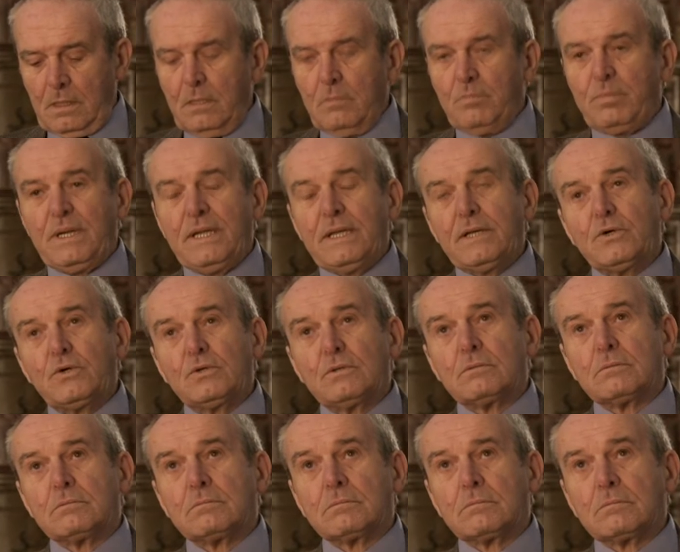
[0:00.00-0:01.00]

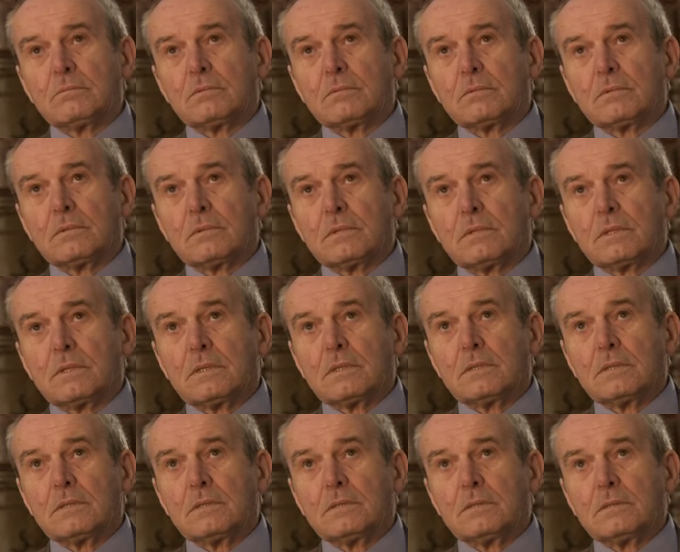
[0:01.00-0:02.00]
Keplero
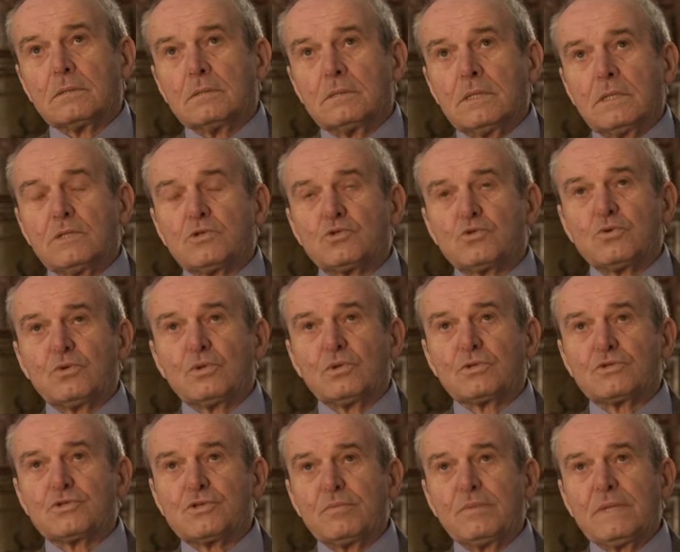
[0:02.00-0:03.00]
nel
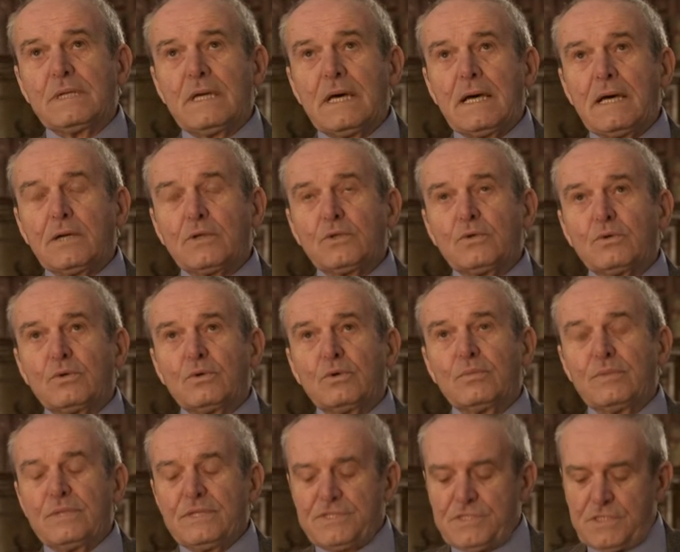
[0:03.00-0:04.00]
suo seminario
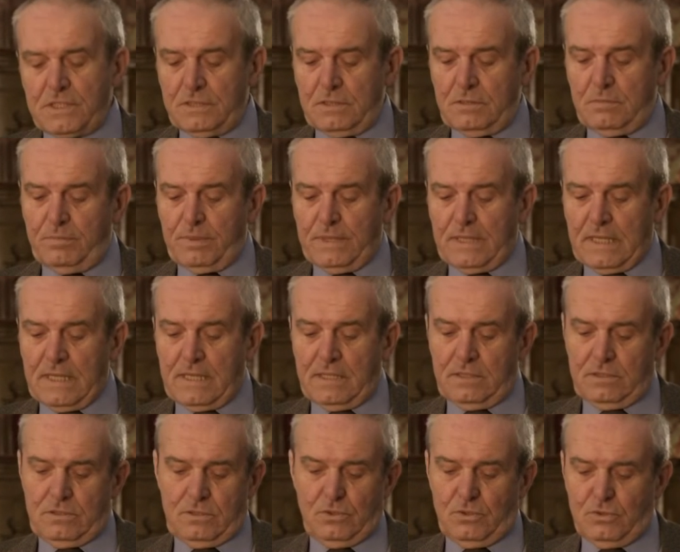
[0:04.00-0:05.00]
comincia ad
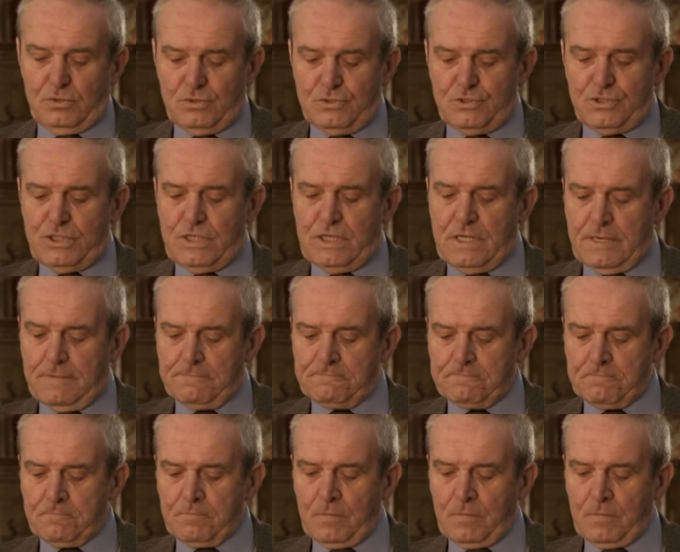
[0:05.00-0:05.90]
imparare teologia